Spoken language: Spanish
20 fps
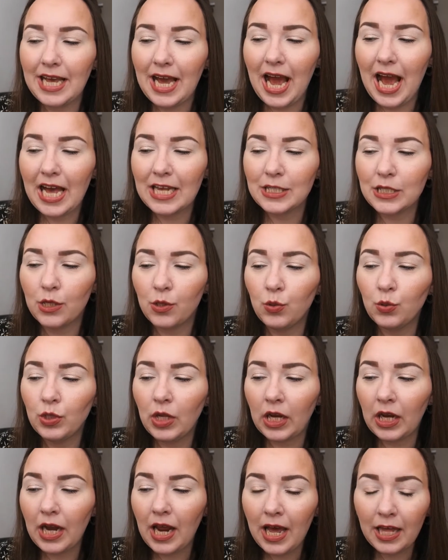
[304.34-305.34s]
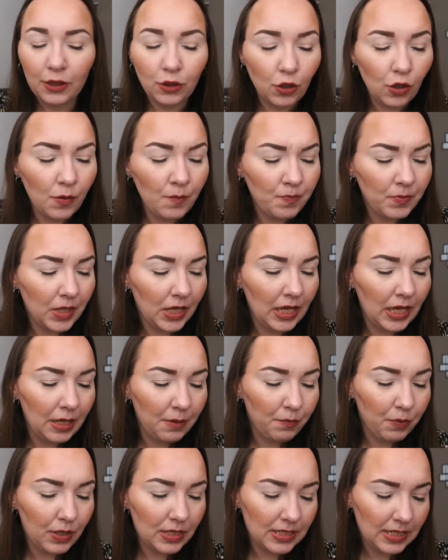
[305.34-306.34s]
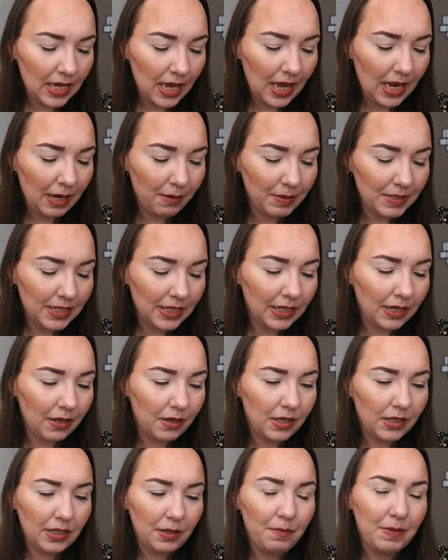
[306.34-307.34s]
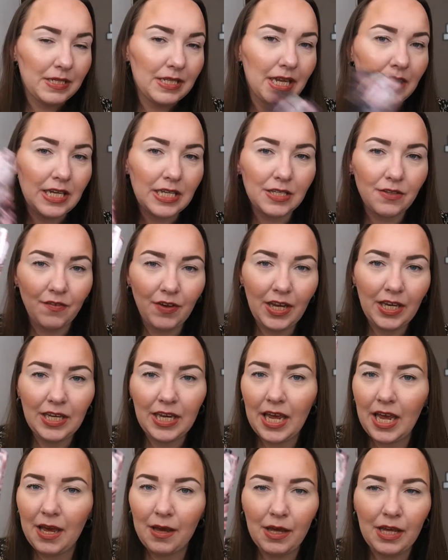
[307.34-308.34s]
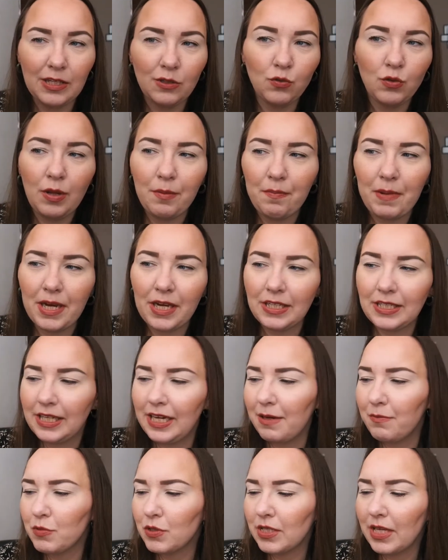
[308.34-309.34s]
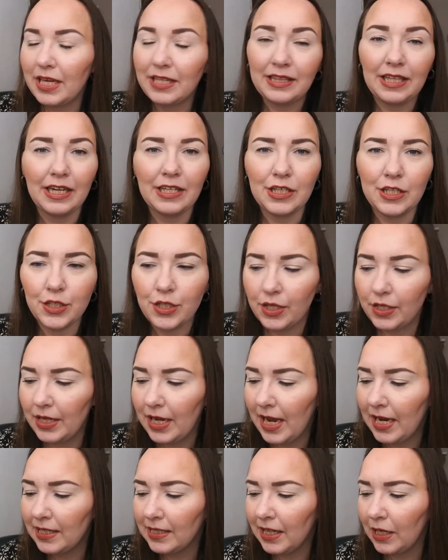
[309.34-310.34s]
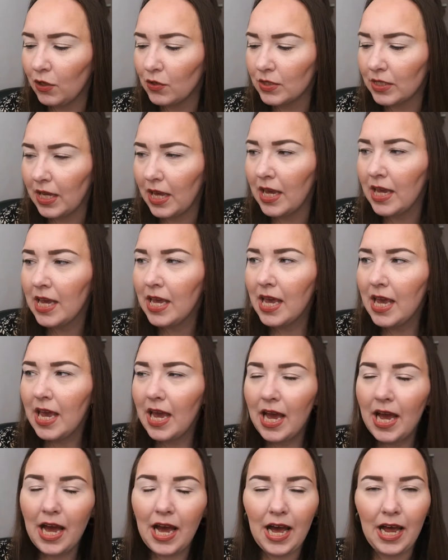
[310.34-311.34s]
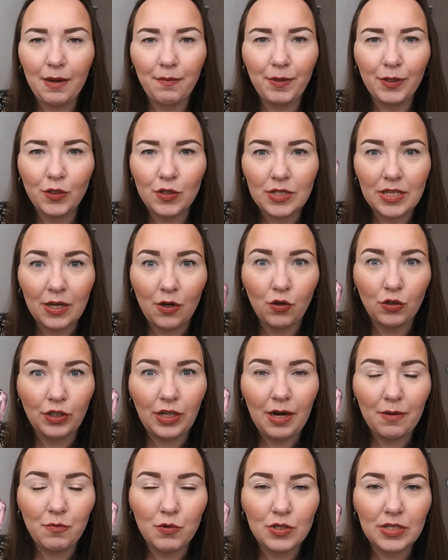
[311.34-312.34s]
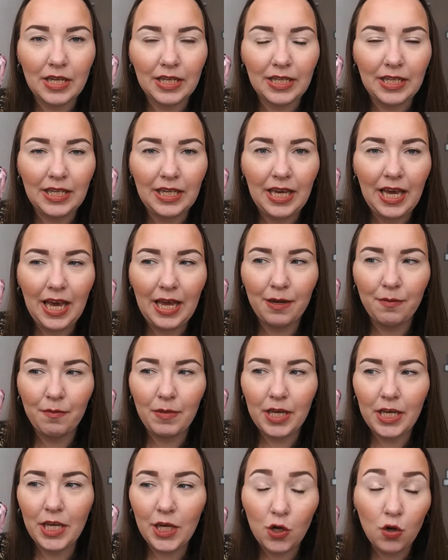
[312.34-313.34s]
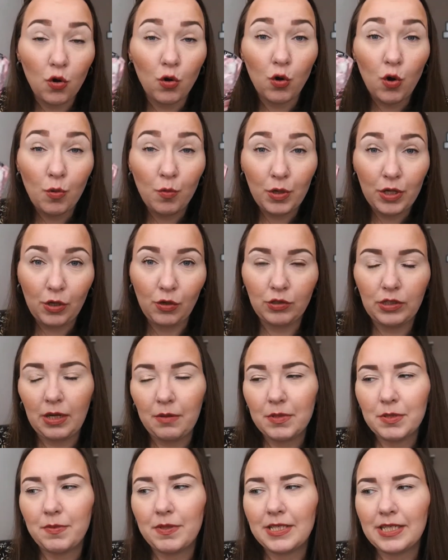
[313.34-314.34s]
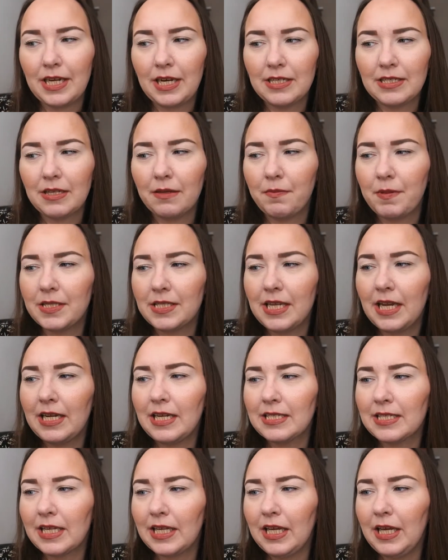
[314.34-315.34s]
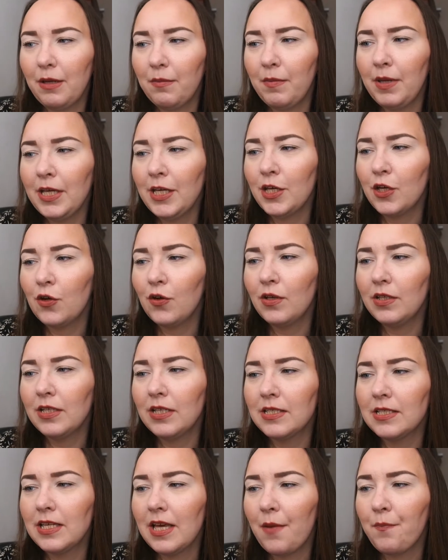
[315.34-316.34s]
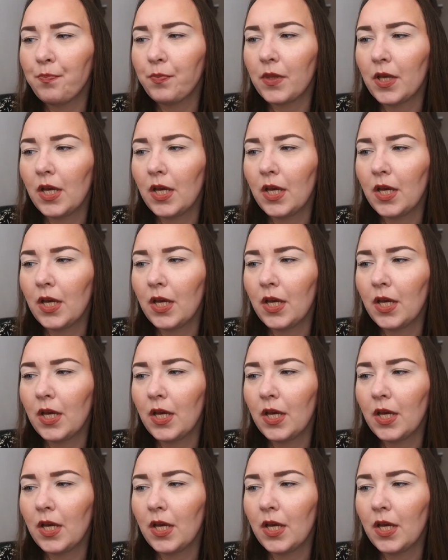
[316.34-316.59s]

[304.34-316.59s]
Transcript: hace un rato y pues eh, la máscara de pestañas viene en un empaque digamos que tradicional de los que al menos encontramos aquí en México, como encontramos máscaras de pestañas aquí en México, dice